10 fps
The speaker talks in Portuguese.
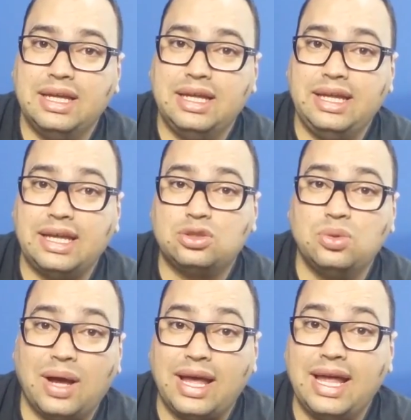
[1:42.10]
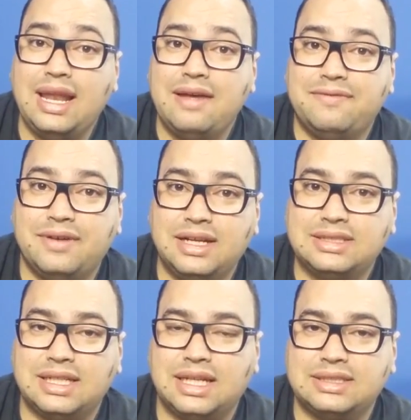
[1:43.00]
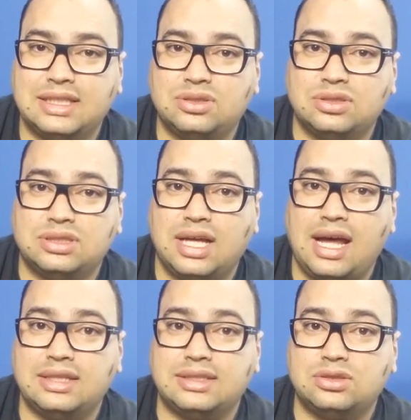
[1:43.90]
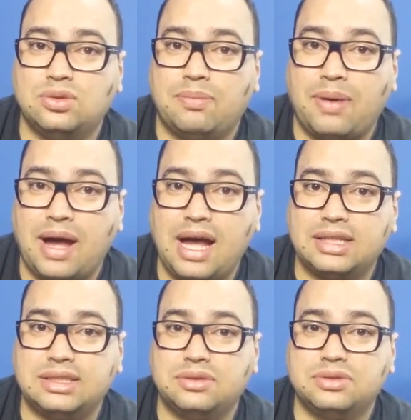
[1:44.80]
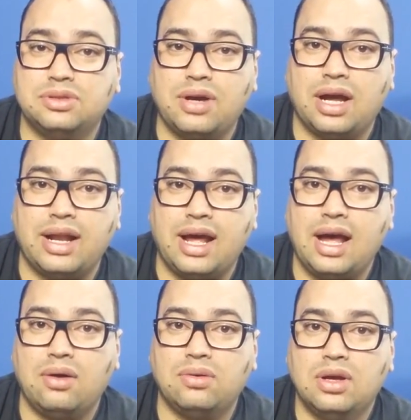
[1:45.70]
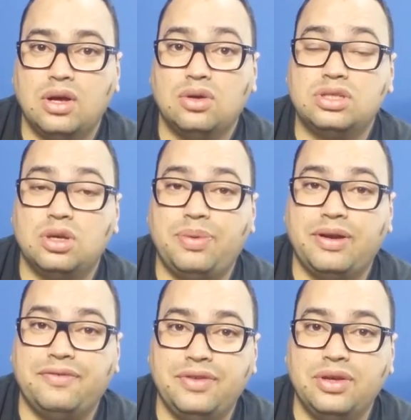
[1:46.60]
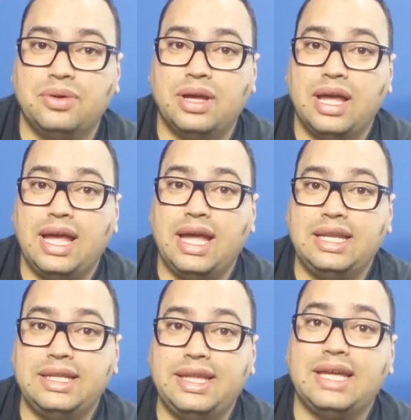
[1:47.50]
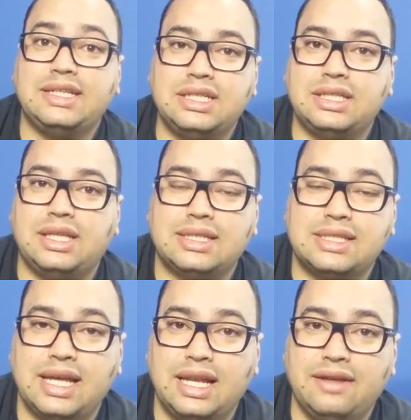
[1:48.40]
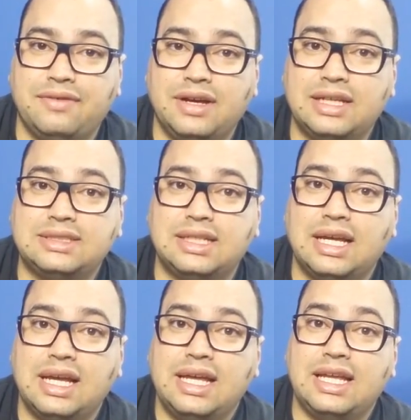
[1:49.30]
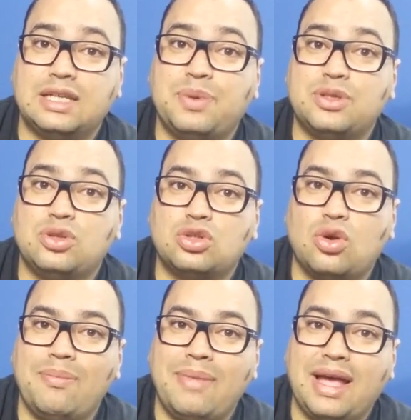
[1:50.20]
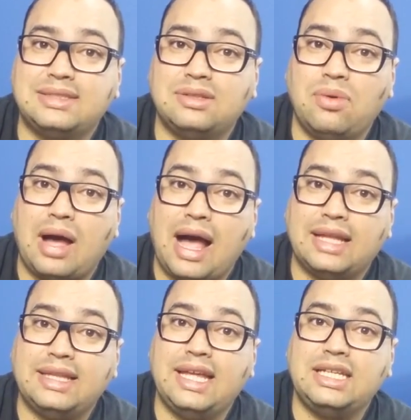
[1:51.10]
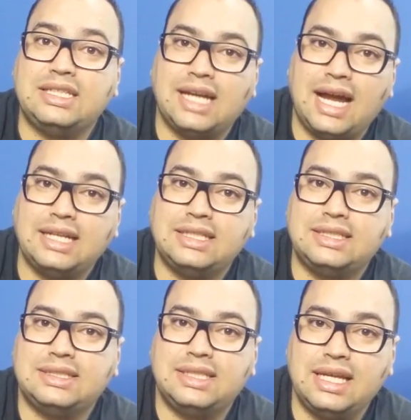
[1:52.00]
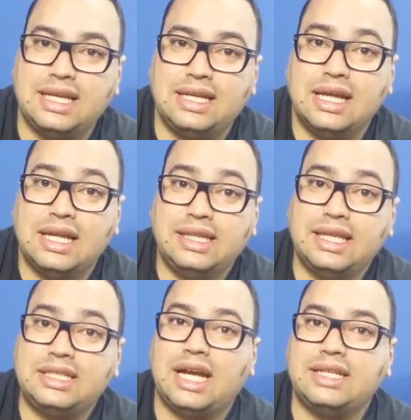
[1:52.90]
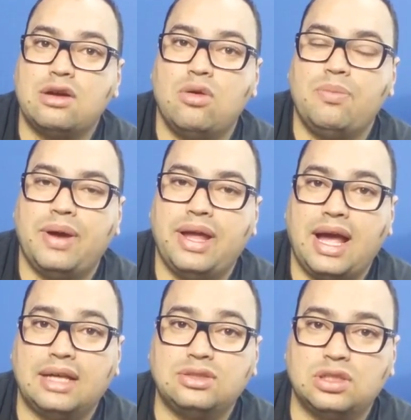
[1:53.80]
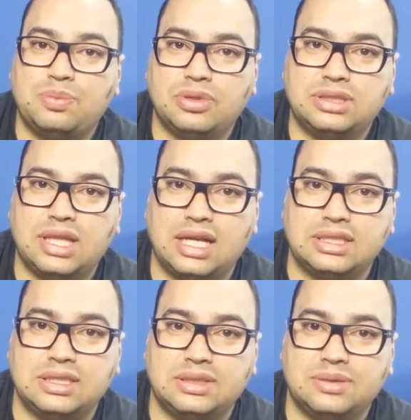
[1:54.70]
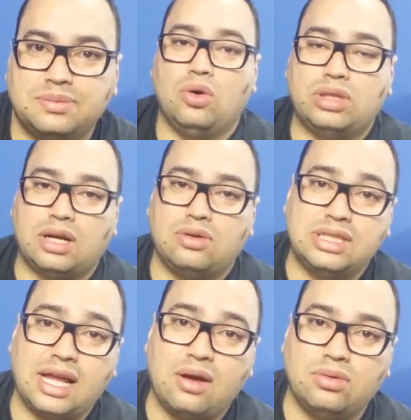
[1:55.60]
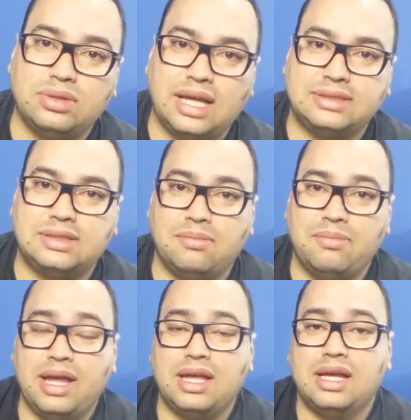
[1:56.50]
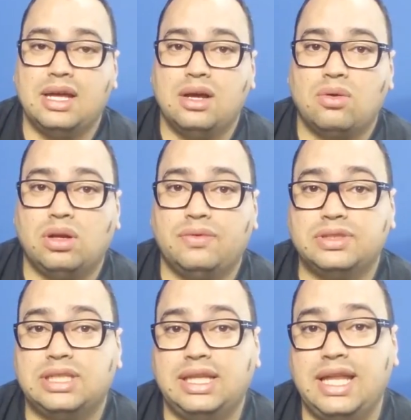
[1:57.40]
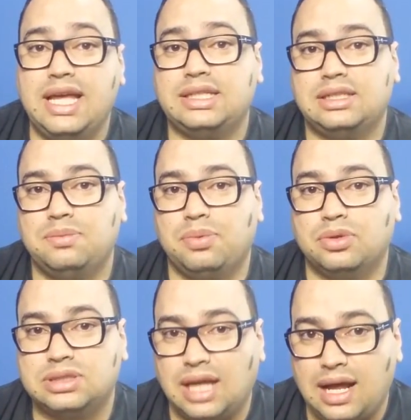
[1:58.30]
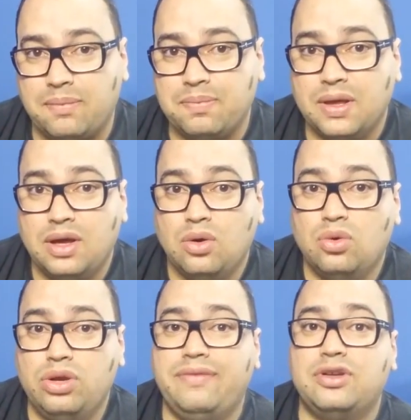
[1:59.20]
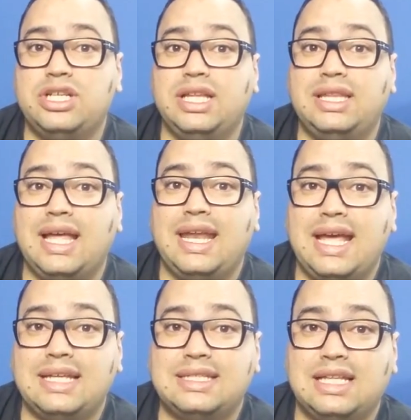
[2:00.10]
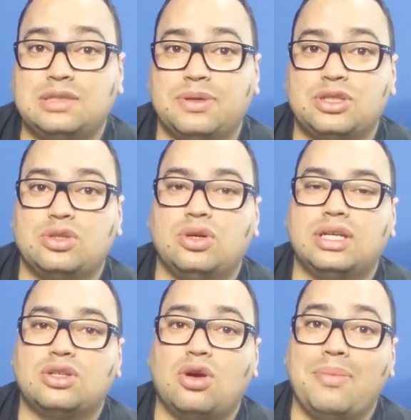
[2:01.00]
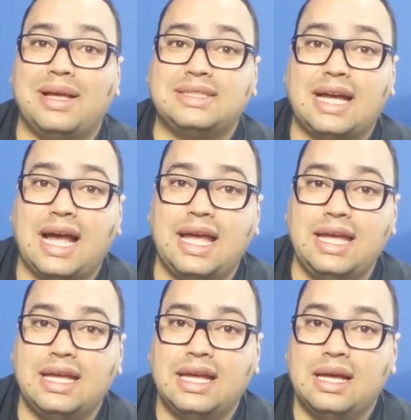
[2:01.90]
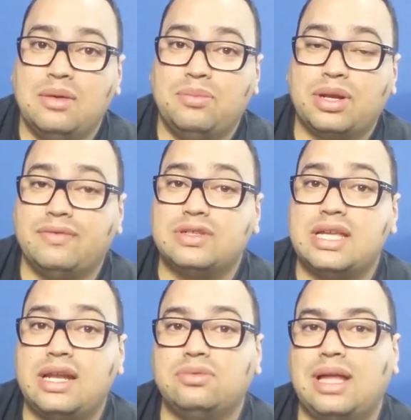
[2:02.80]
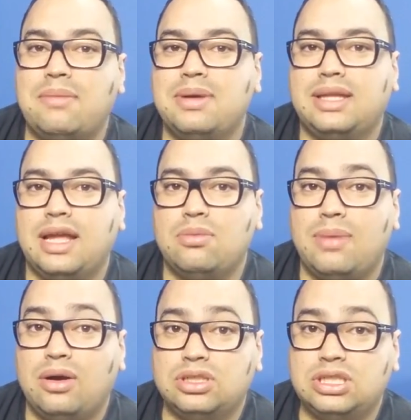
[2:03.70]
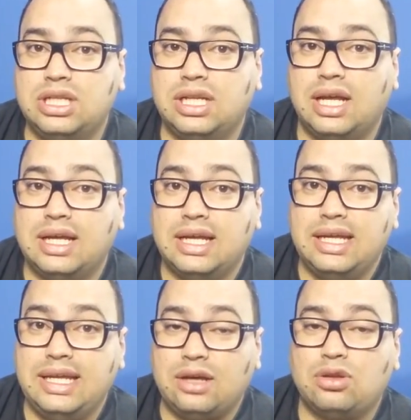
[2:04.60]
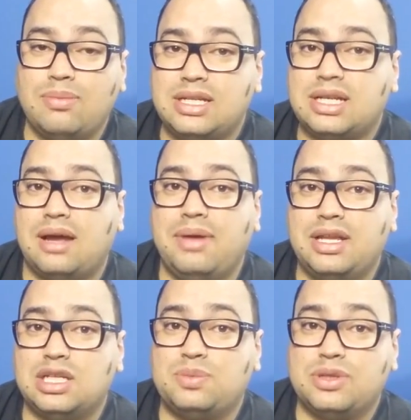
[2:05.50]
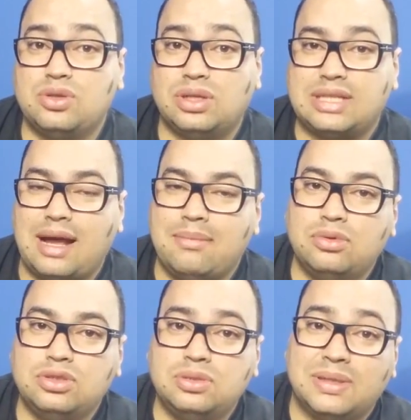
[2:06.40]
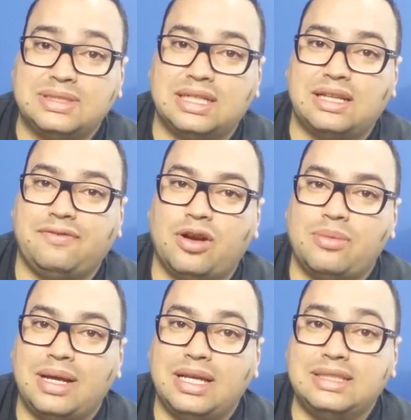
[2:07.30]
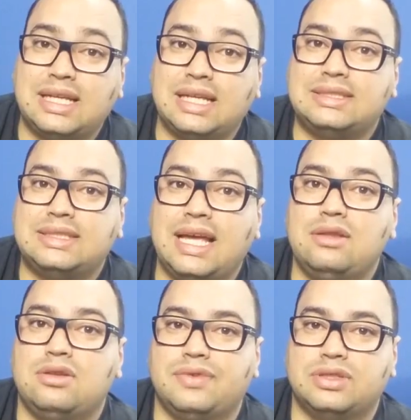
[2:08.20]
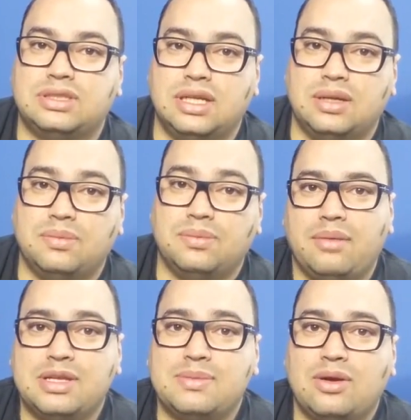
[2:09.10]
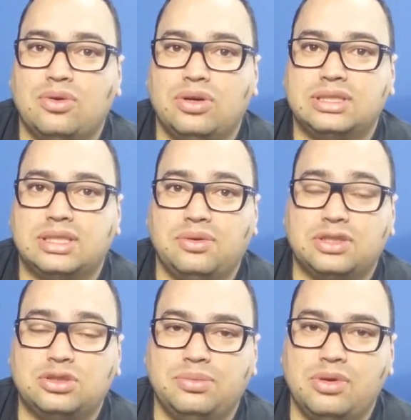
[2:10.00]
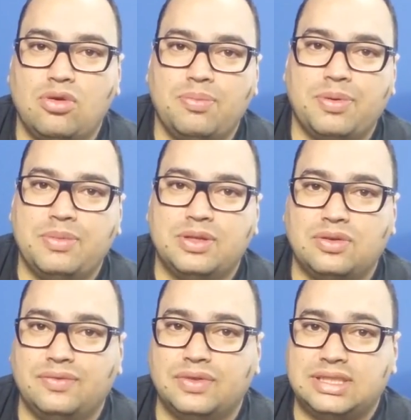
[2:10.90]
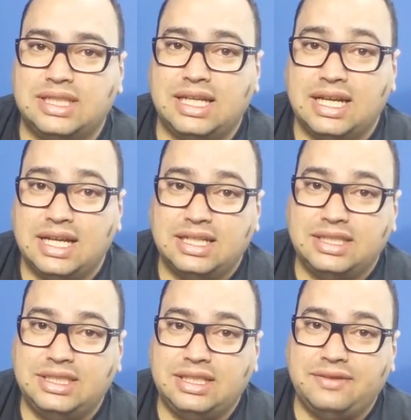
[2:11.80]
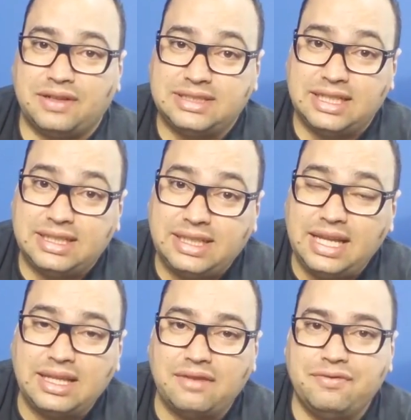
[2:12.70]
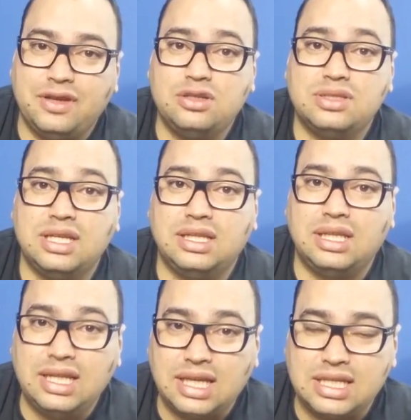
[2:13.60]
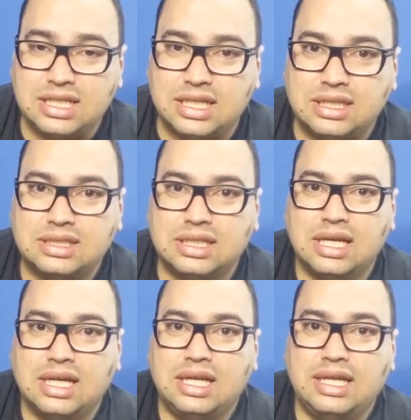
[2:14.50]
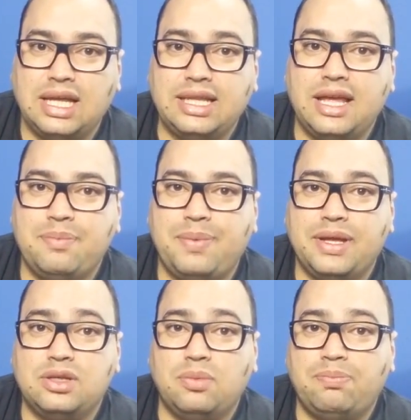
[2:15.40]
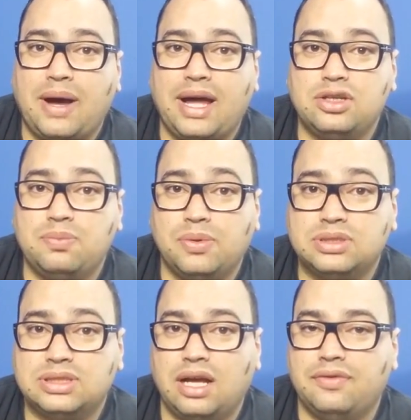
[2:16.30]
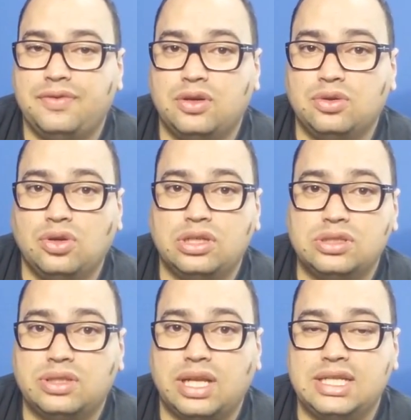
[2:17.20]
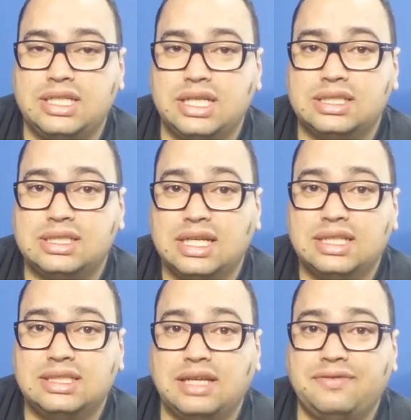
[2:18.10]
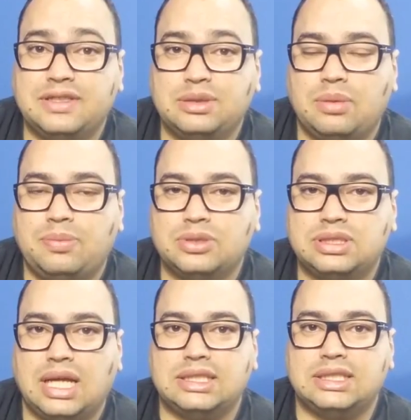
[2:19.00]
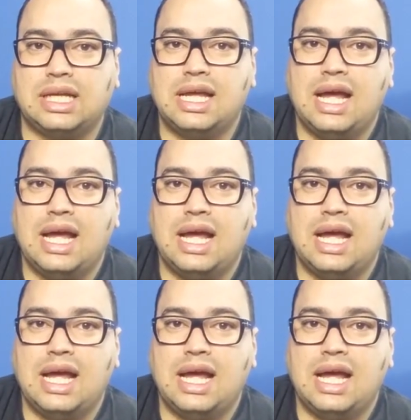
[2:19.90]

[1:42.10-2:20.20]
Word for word: e a sua relevância nas redes sociais, a sua página, o seu canal, o seu perfil, ele deixa de ter essa relevância e as pessoas começam a deixar de te seguir, deixar de acompanhar as suas postagens. Outra coisa que acontece também, quando você deixa de postar, o nível de interesse das pessoas começa a cair, porque você não está mantendo uma rotina e automaticamente as pessoas acabam de uma certa forma esquecendo de você. É a mesma coisa de eu assumir um compromisso com você de fazer 30 vídeos em 30 dias. E aí de repente eu paro de postar, eu fico dois ou três dias sem fazer uma postagem.